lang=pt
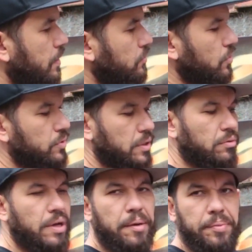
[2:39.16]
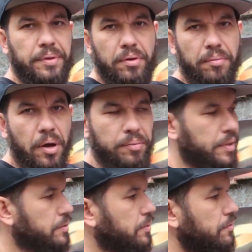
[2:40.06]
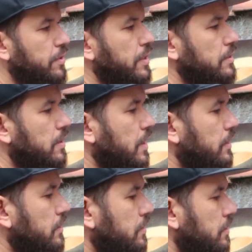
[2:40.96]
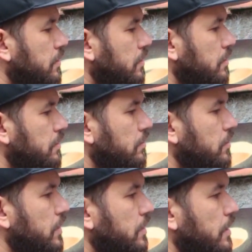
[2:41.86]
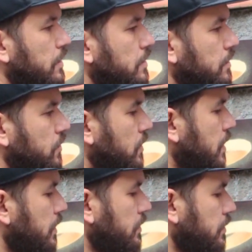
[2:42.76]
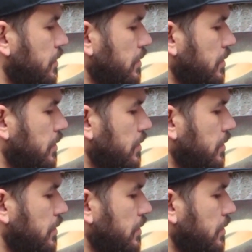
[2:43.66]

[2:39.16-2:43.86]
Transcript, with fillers: Eu estou usando o cap normal mesmo que vem nas latas, todas as latas nacionais.